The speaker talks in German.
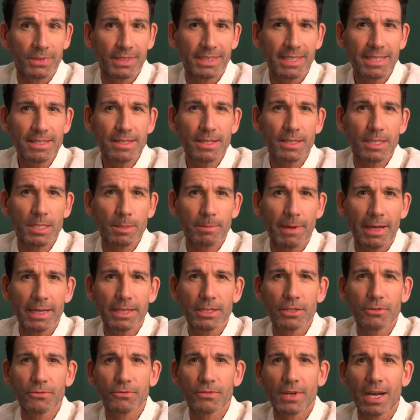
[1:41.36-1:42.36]
Diese
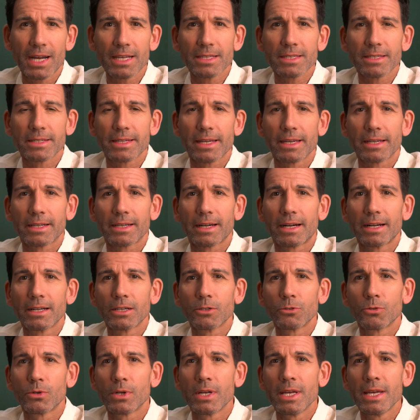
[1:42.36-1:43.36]
zweite Phase der
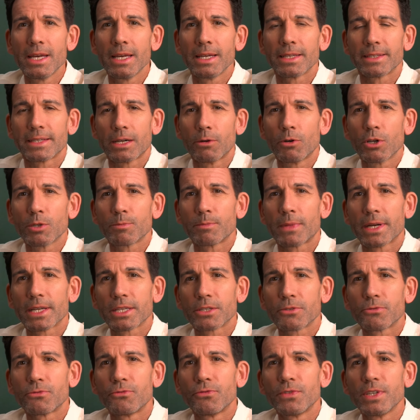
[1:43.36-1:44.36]
Erkrankung dauert
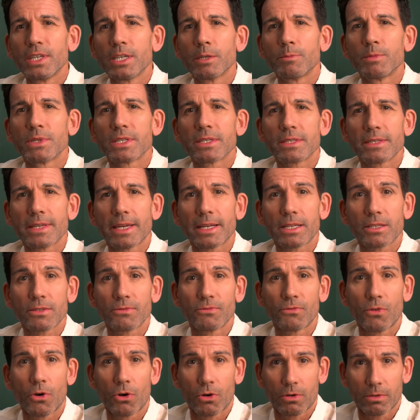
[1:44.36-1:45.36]
meist vier bis
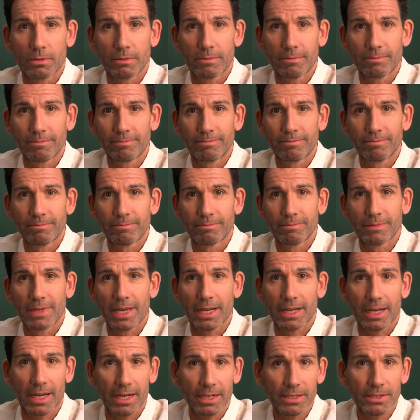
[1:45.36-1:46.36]
sechs Wochen.
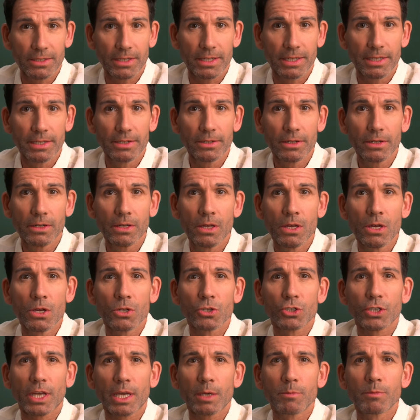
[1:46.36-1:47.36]
Erkrankte Kinder
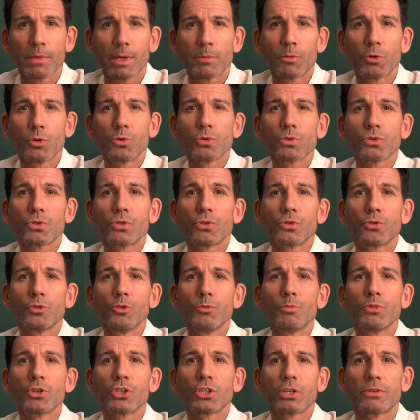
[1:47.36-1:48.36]
strecken beim Husten
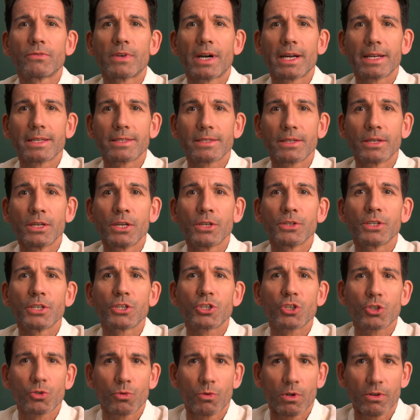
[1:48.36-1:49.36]
typischerweise die
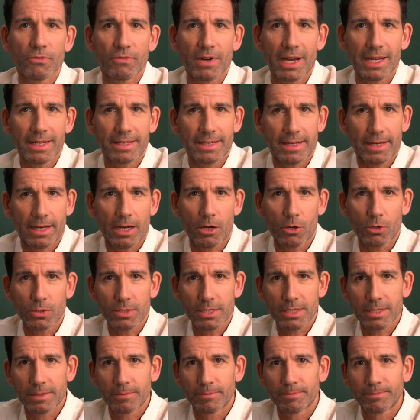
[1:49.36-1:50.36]
Zunge weit
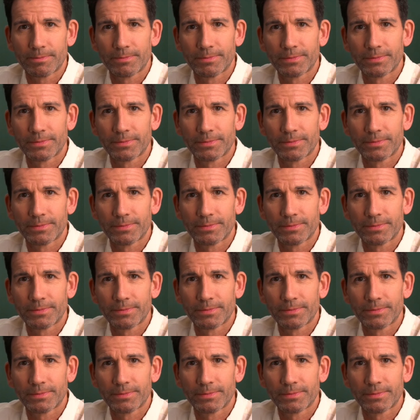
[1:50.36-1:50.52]
heraus.